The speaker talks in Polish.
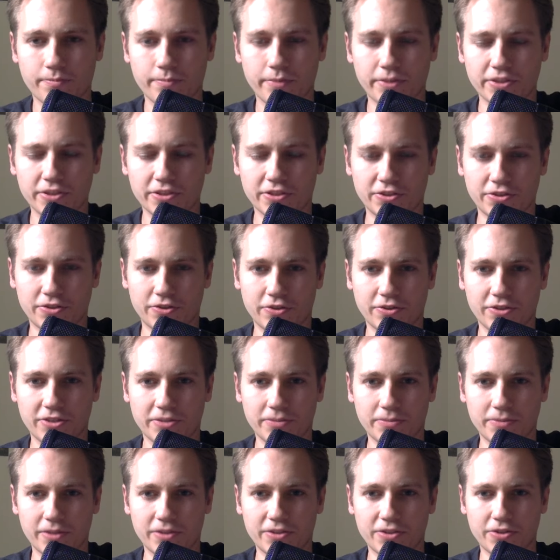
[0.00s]
Będzie też o
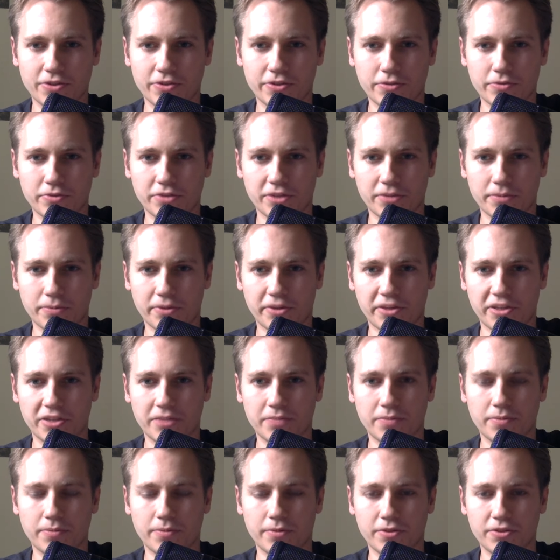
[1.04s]
tym, dlaczego niektóre projekty
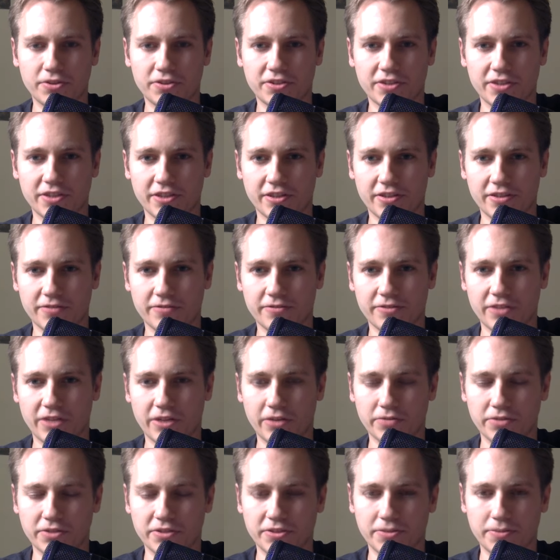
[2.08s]
poboczne
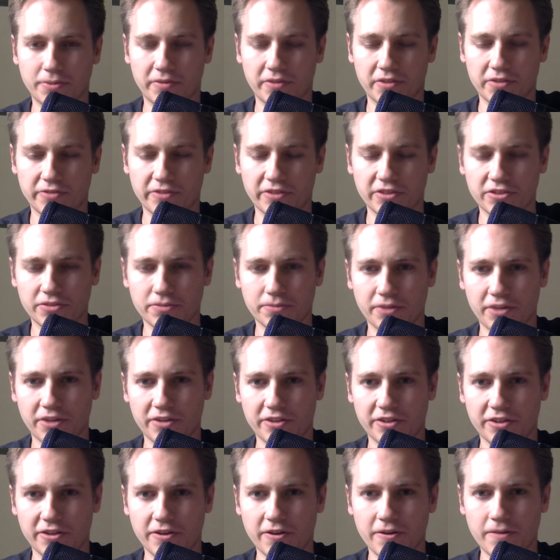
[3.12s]
wydają się sprawiać większą
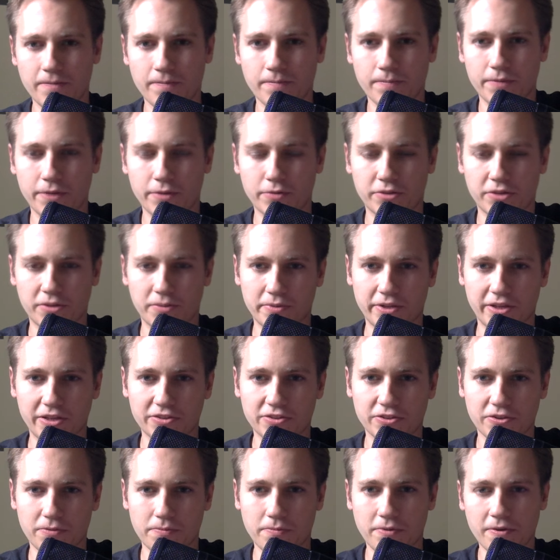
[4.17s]
frajdę, niektóre
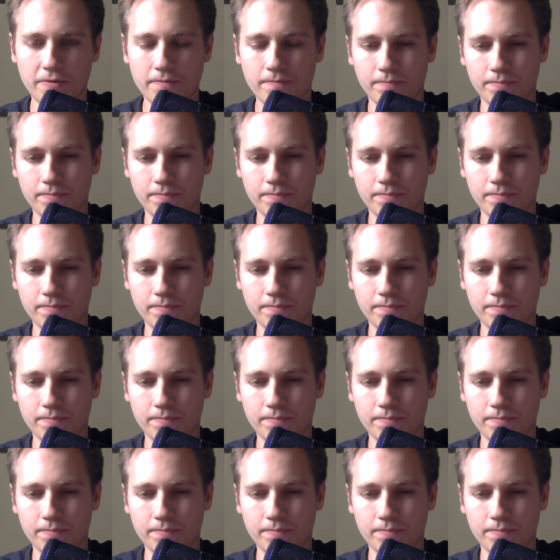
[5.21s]
mniejszą,